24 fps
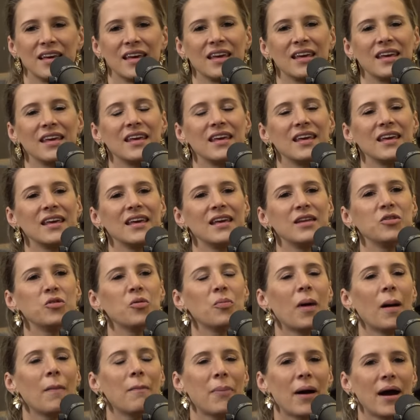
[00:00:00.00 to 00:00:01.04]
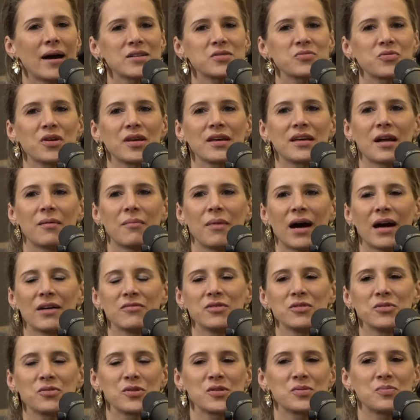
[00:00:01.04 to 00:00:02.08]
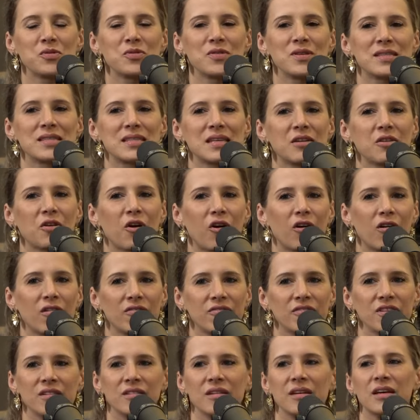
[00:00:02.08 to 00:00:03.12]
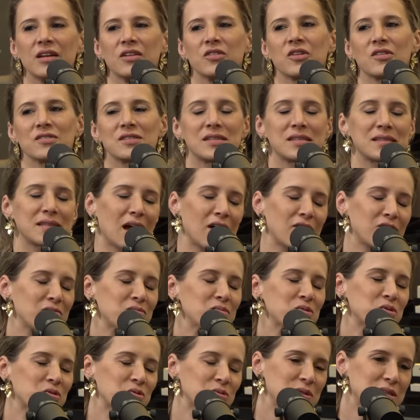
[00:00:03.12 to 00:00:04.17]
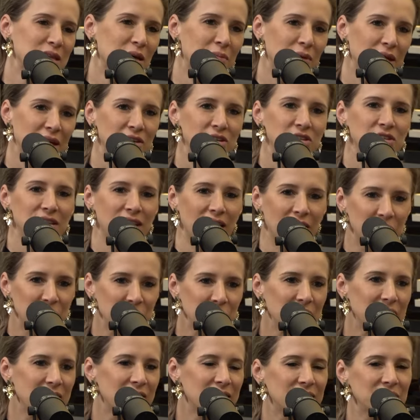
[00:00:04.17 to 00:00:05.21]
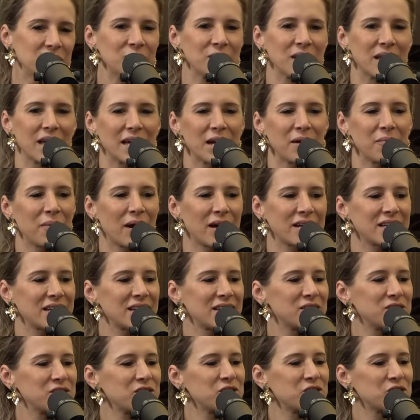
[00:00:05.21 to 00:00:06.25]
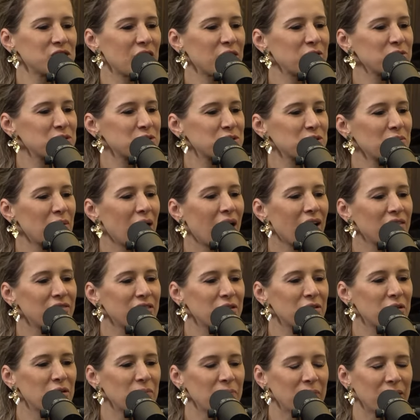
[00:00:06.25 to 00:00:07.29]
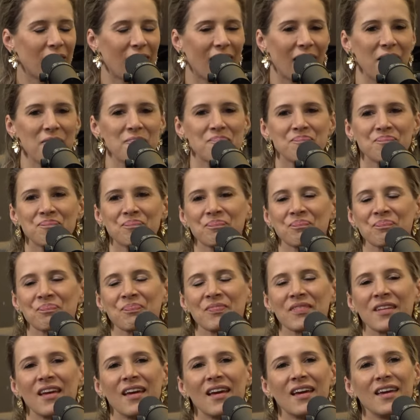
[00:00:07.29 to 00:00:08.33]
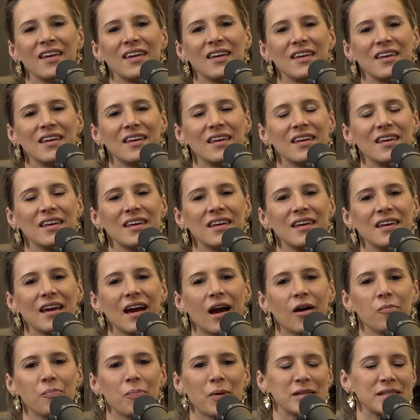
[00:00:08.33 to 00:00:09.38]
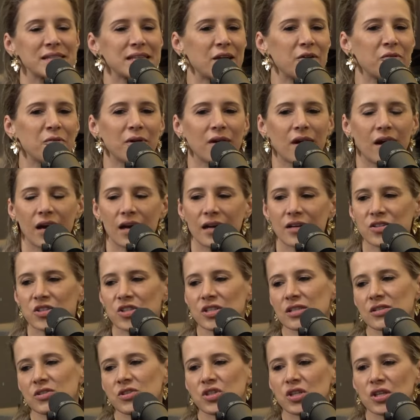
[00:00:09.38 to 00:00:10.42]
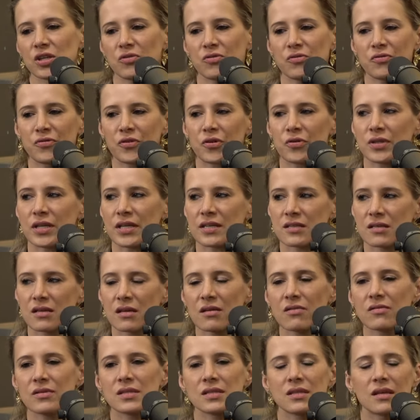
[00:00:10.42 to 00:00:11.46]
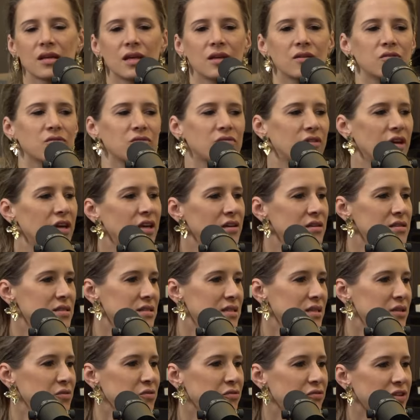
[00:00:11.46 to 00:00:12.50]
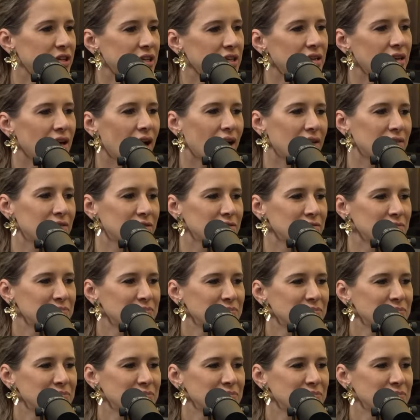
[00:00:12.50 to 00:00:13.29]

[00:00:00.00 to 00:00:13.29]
E numa Páscoa em Gramado, em 2019, nós estávamos justamente na Lugano, que era a marca que a gente já costumava comprar. E ao passar no caixa, tinha um folderzinho escrito: Venha ser um franqueado.